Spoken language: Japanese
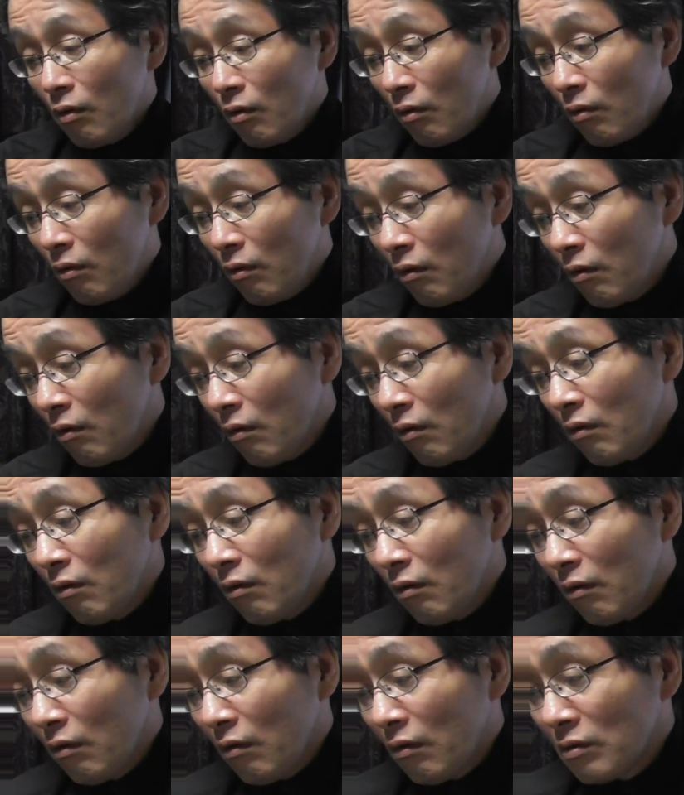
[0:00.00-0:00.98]

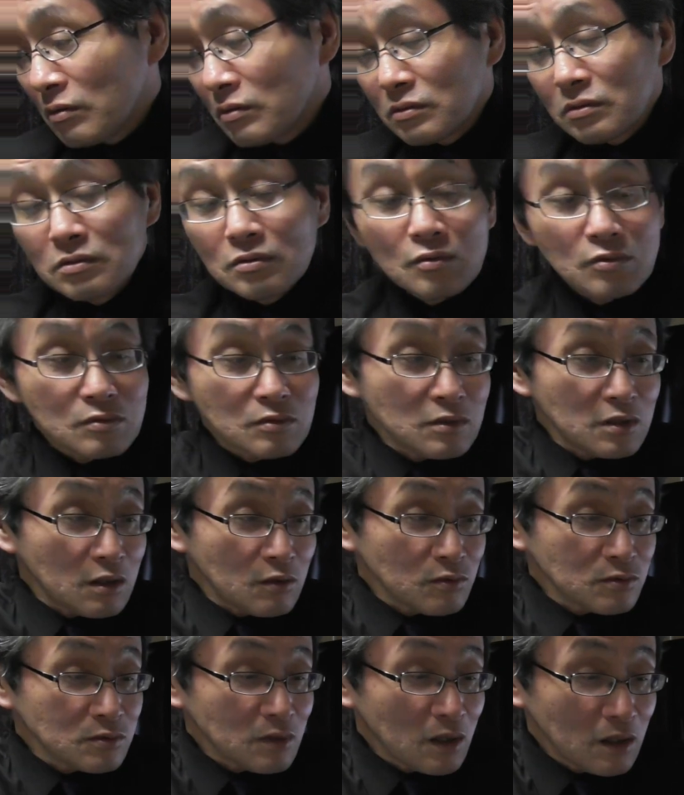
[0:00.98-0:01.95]
あうこと
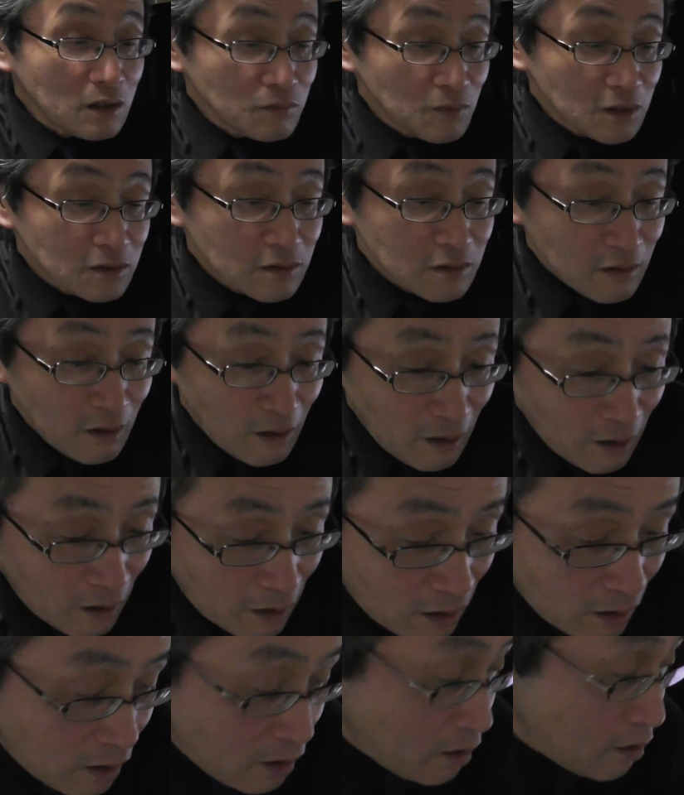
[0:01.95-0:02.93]
でございまし
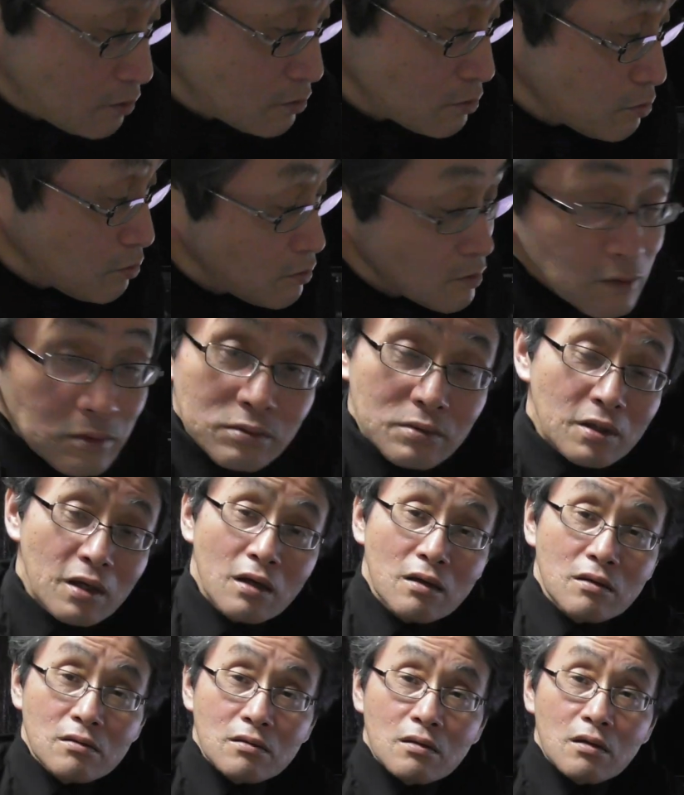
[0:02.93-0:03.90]
て、えー、そういう
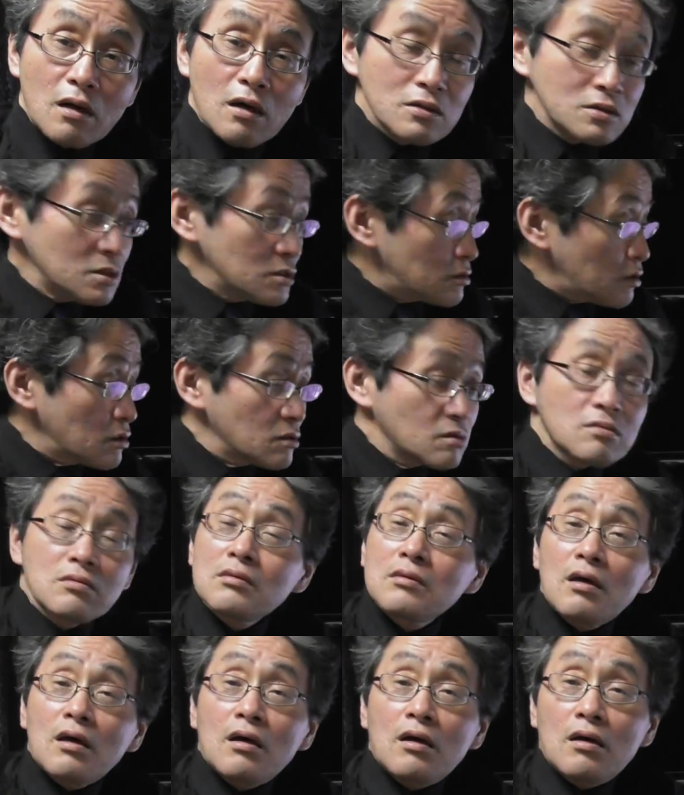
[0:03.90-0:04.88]
見解に立っ
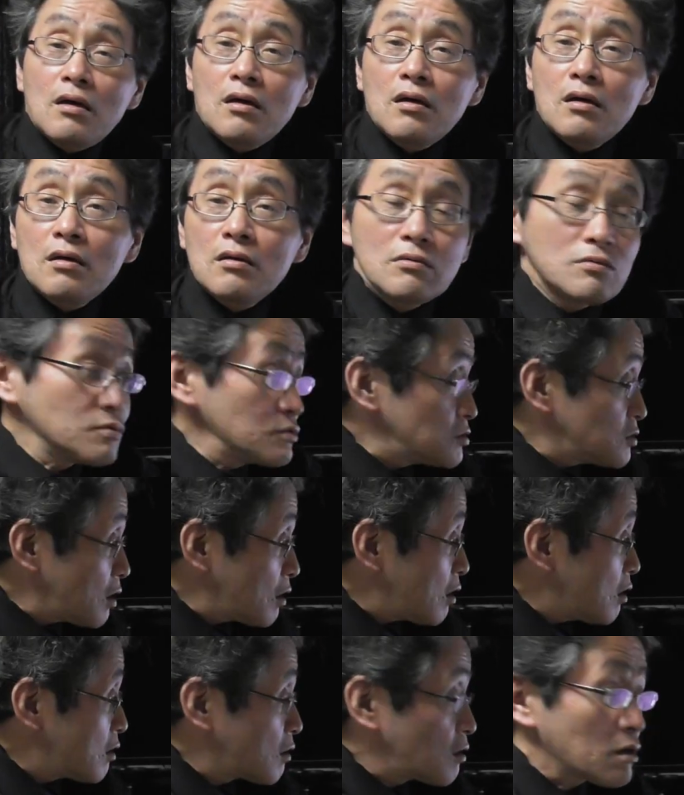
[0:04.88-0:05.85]
ているん
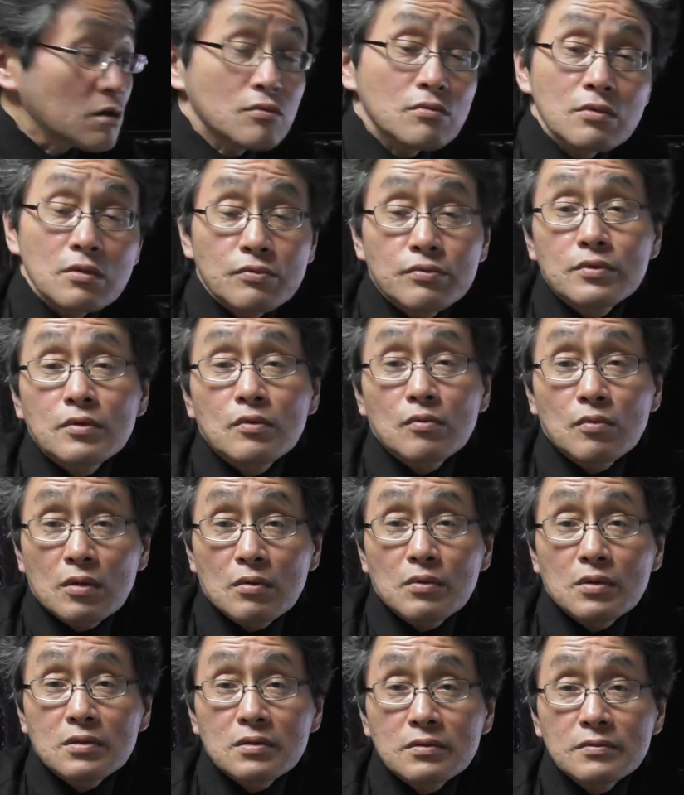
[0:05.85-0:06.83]
じゃないかなというふうに思
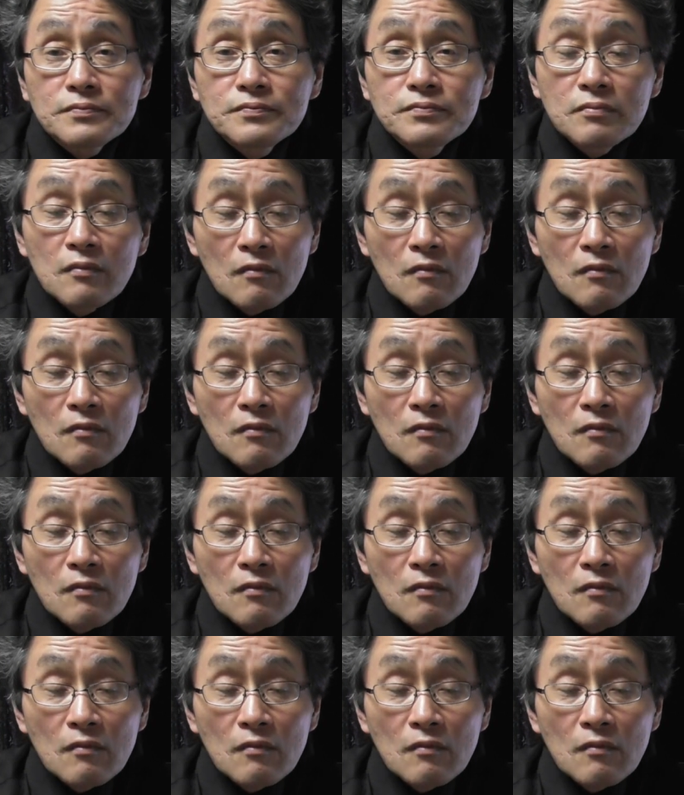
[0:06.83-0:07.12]
います。